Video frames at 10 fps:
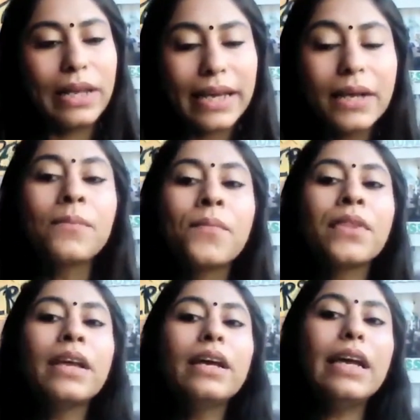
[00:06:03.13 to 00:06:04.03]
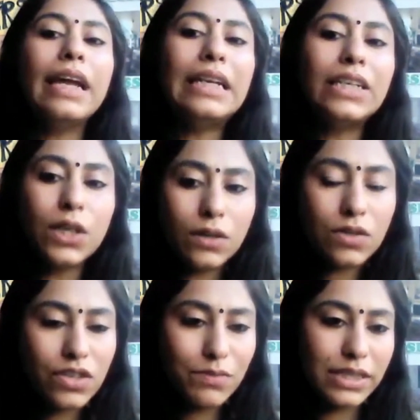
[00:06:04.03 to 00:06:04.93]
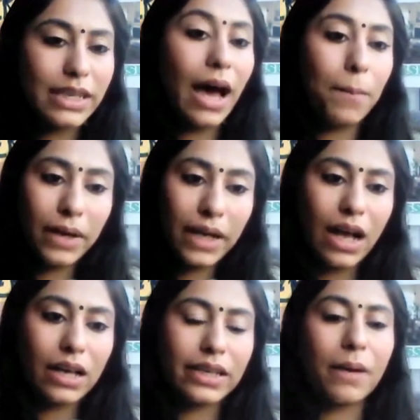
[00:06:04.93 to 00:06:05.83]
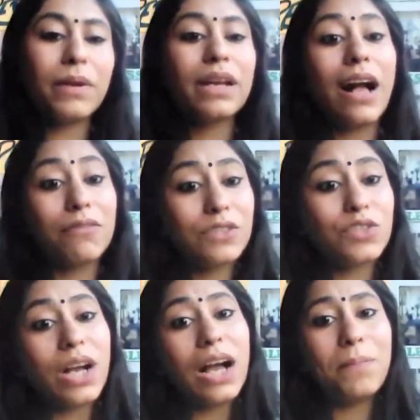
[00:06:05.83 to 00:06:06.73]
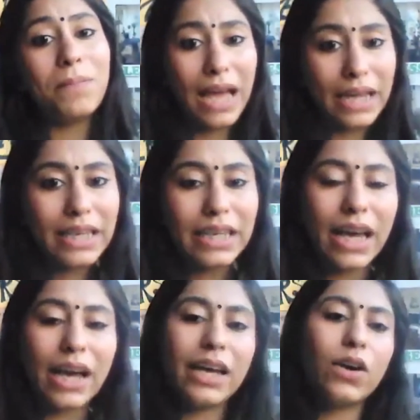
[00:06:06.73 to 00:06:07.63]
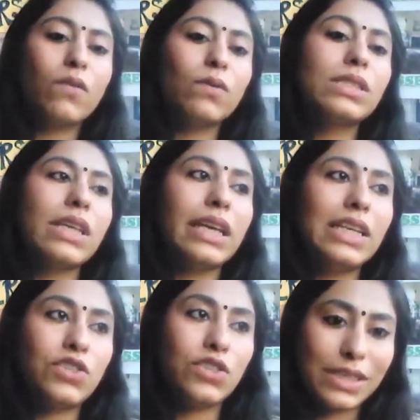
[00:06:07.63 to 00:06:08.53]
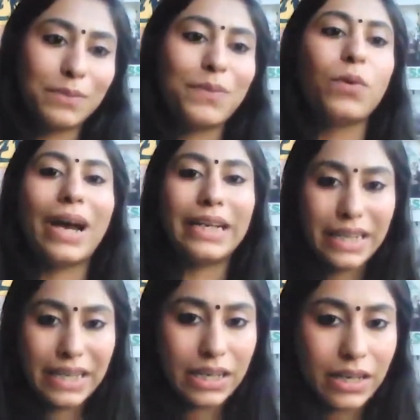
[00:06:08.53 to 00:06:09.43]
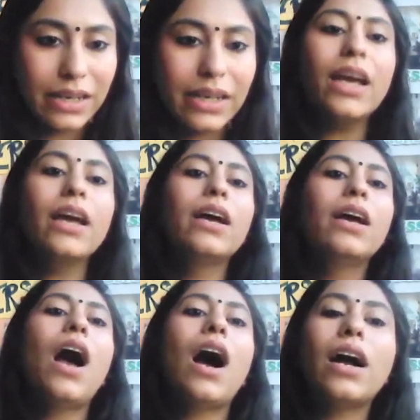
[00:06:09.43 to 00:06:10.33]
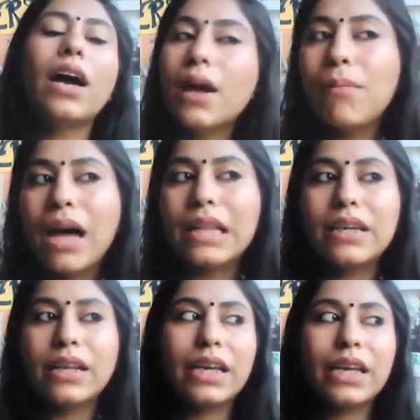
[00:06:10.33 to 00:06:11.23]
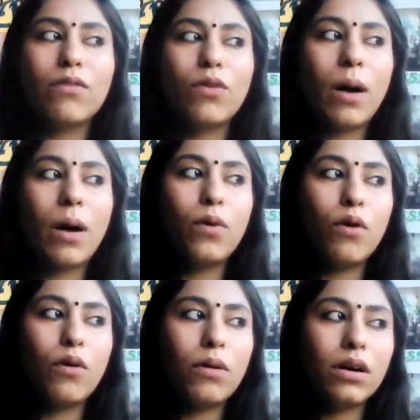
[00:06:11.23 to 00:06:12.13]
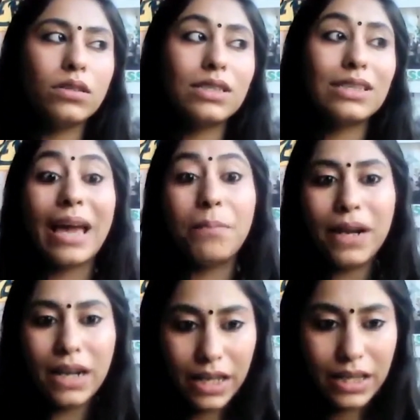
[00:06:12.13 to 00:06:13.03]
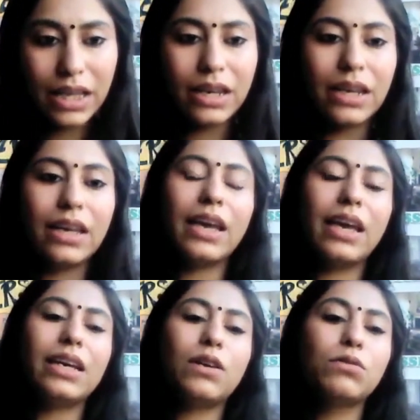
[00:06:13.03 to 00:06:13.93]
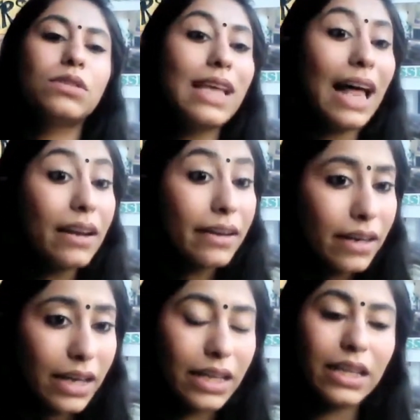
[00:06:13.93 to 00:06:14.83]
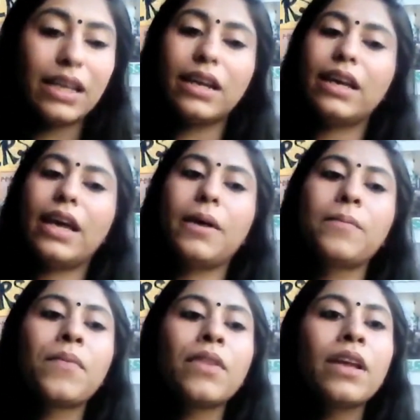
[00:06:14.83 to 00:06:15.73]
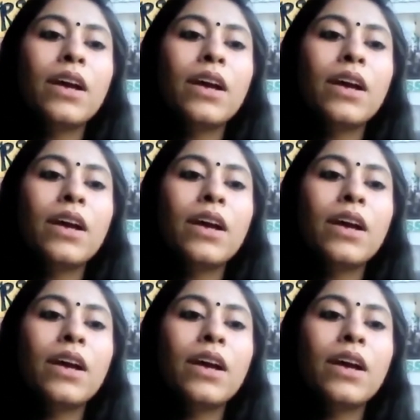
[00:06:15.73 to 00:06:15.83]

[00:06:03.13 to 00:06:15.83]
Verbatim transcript: करना बोलेंगे इंटर्नशिप जैसे आपने कहा कि आपने काफी जगह अप्लाई किया है और वो सही चीजें प्रोवाइड नहीं कर रहे हैं अगर हम बात करें कि वो आपको स्टाइपेंड नहीं दे हैं या कुछ सैलरी नहीं दे रहे हैं